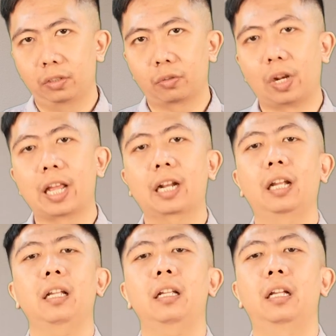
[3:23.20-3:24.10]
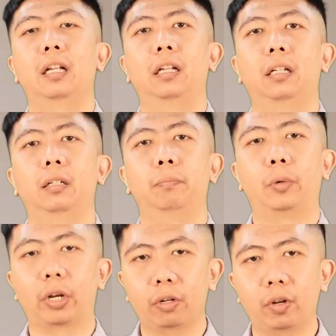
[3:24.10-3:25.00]
Saudara,
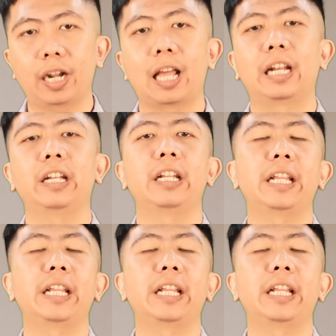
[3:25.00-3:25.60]
melalui renungan hari